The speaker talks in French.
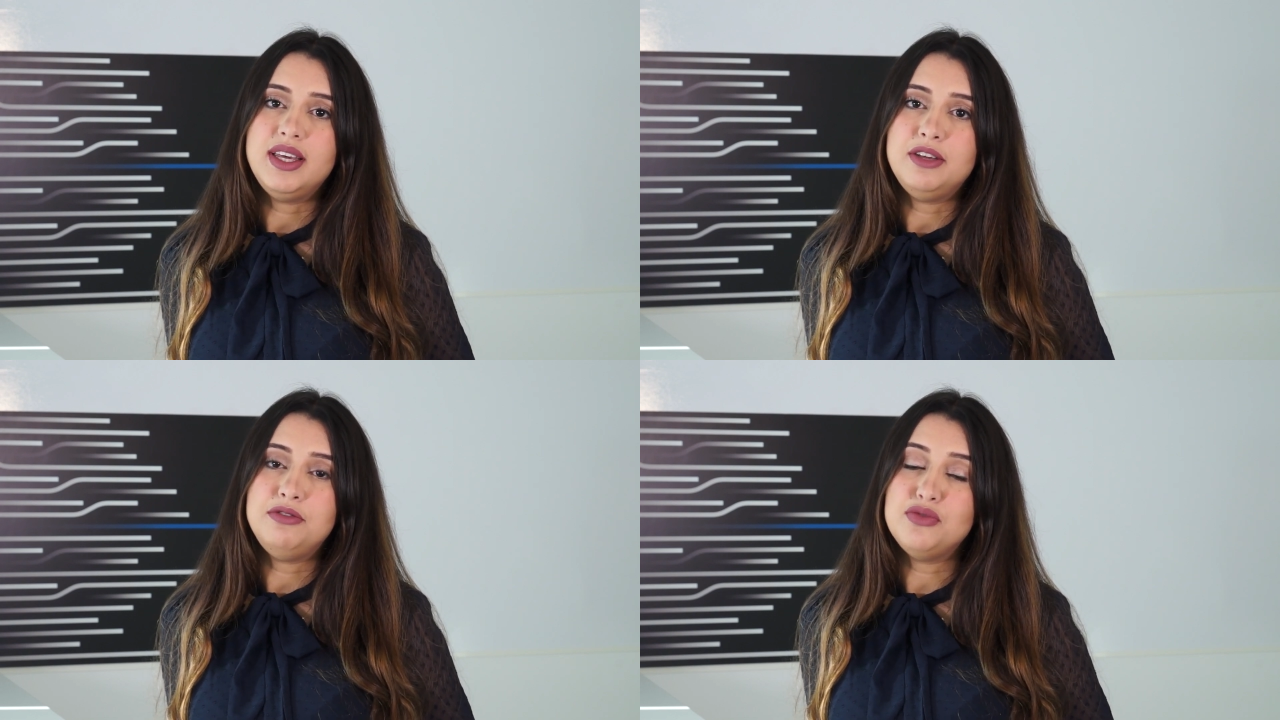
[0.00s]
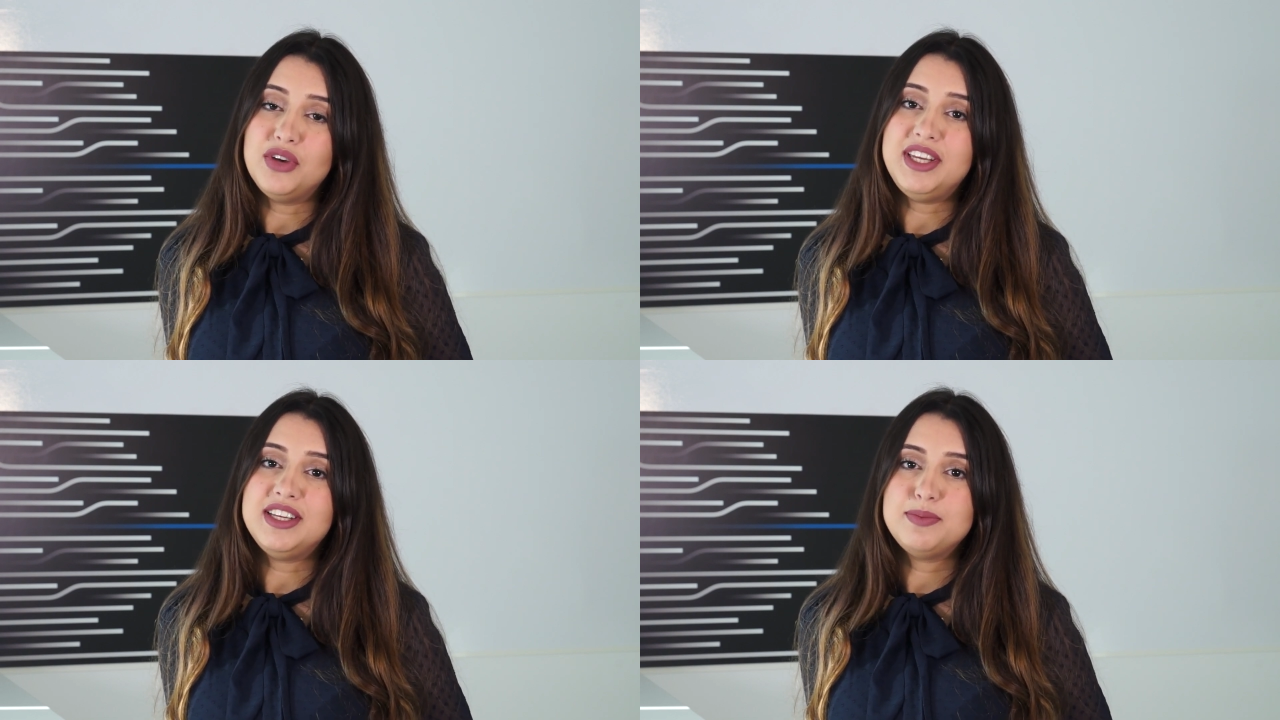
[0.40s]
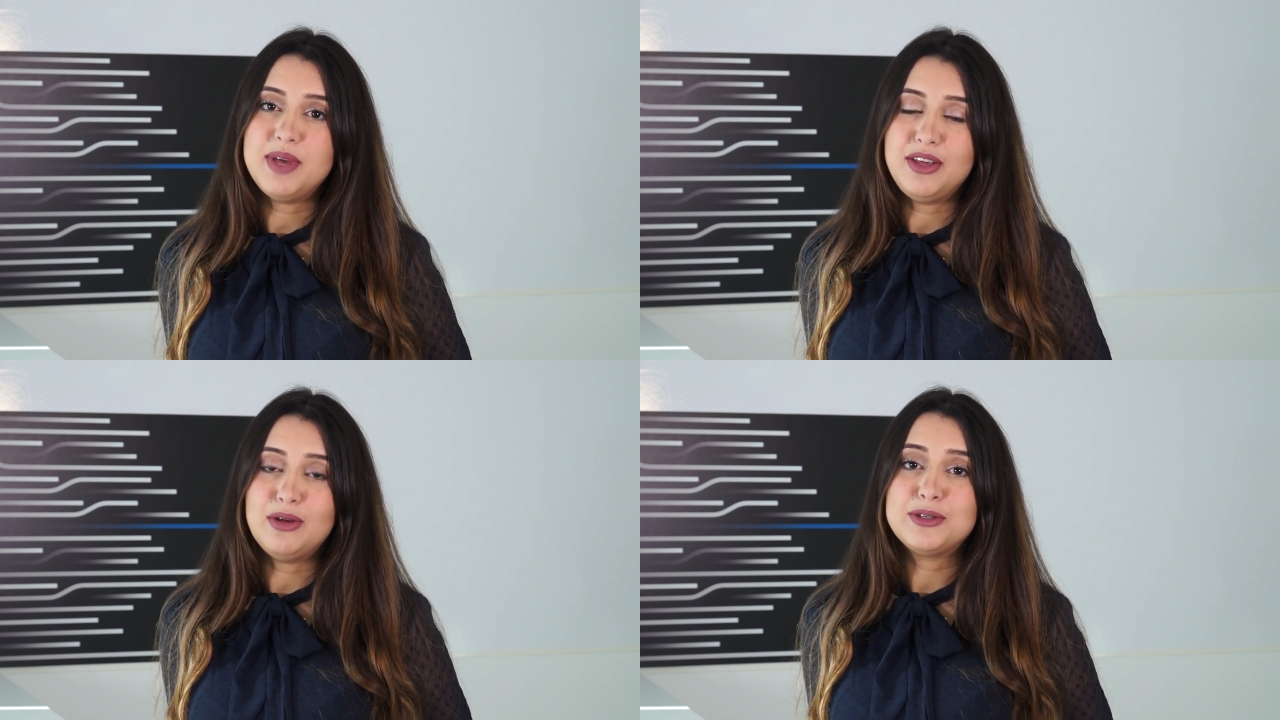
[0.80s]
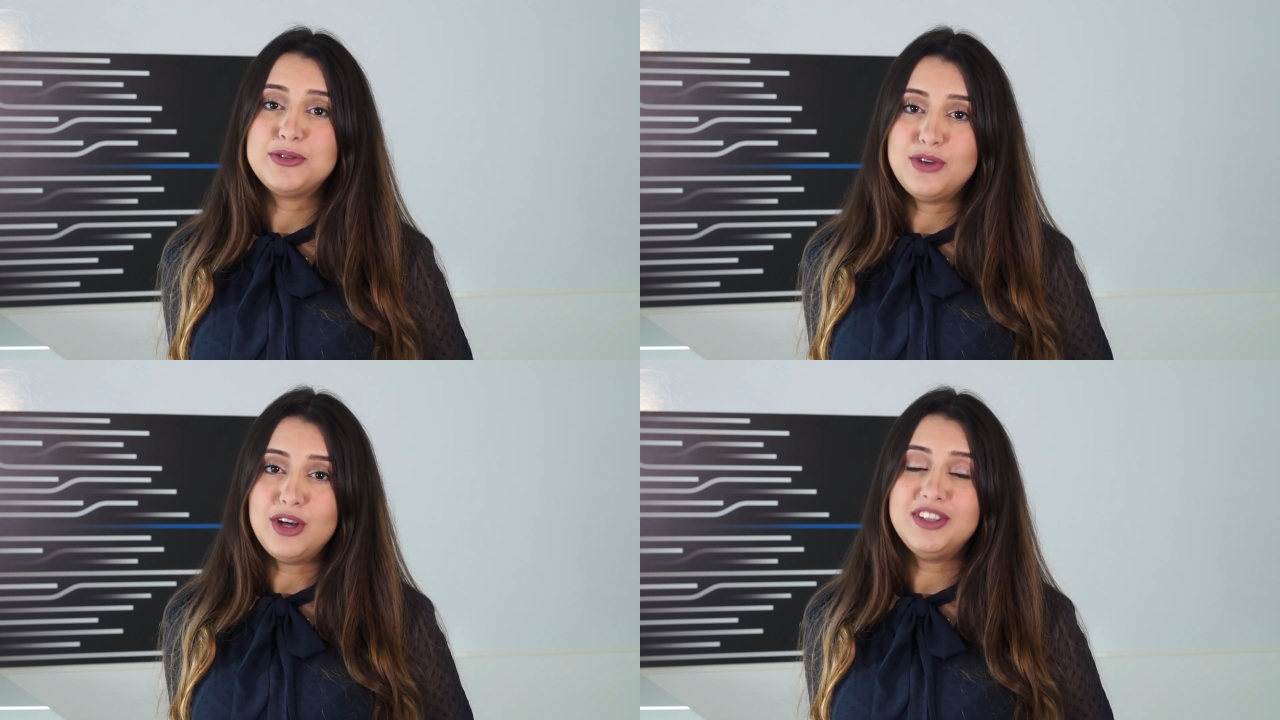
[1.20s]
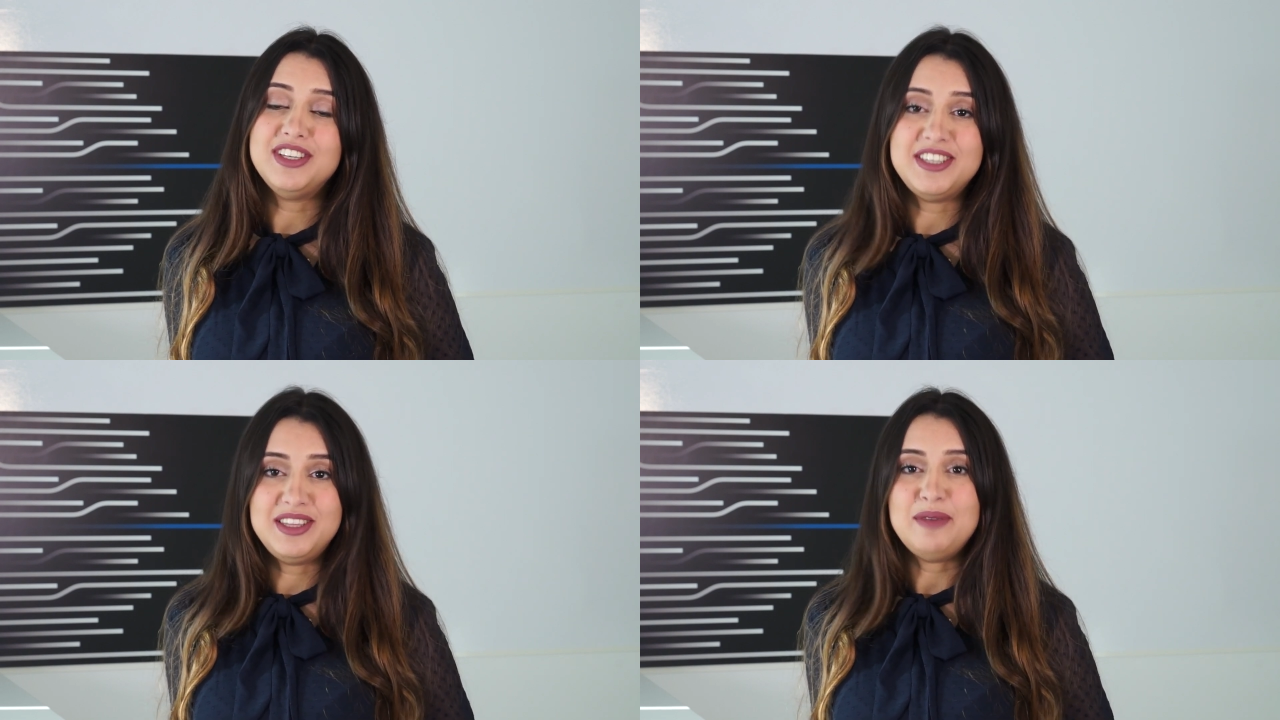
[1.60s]
et vivre une expérience
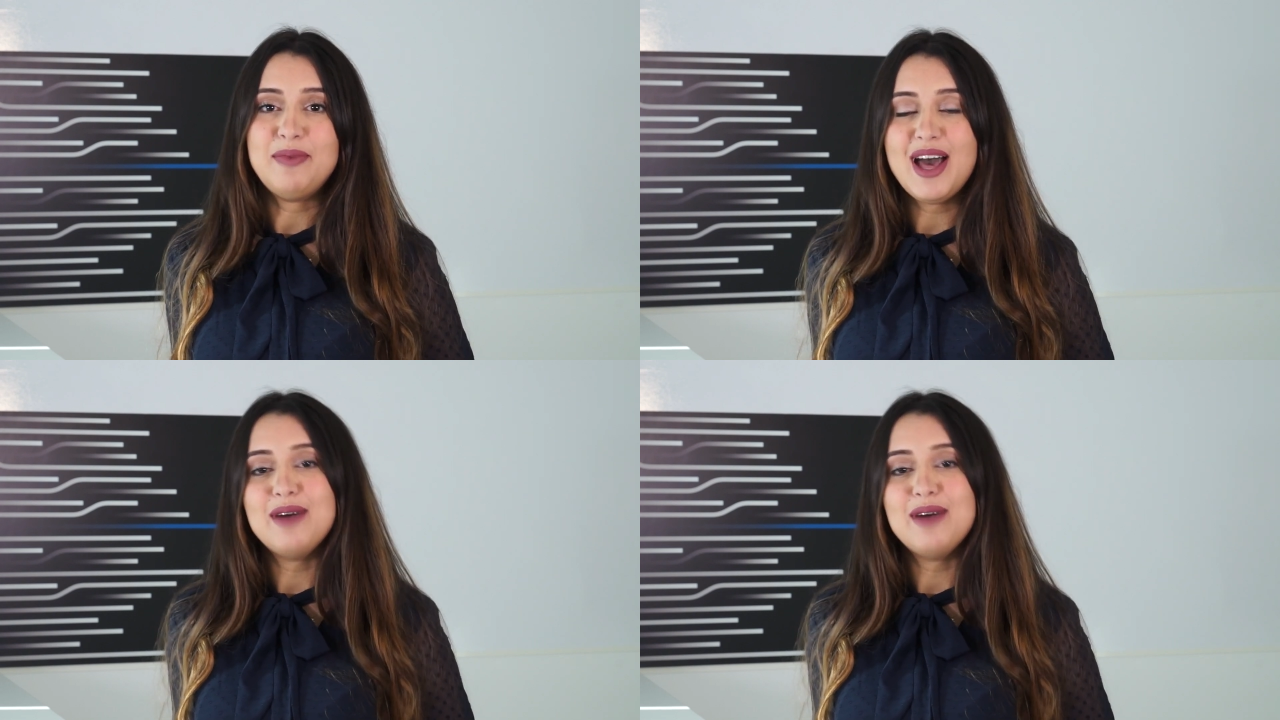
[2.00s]
forte, n'hésitez pas